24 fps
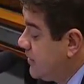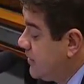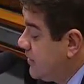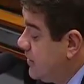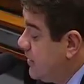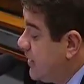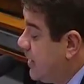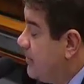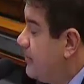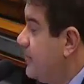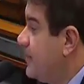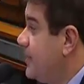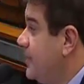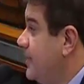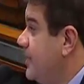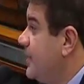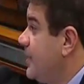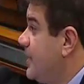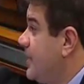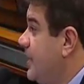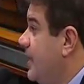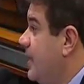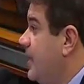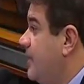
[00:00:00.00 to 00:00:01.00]
E
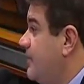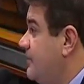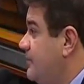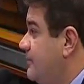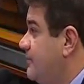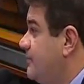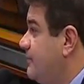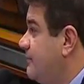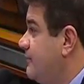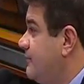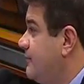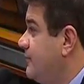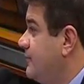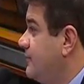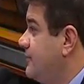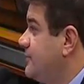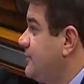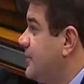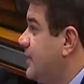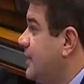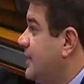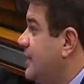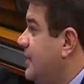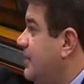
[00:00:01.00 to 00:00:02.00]
amanhã, claro, vou
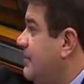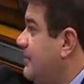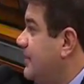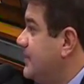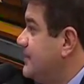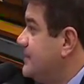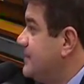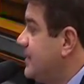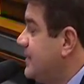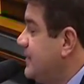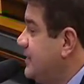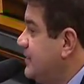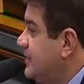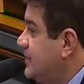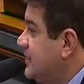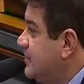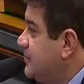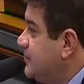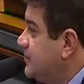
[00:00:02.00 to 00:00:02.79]
externar mais ainda,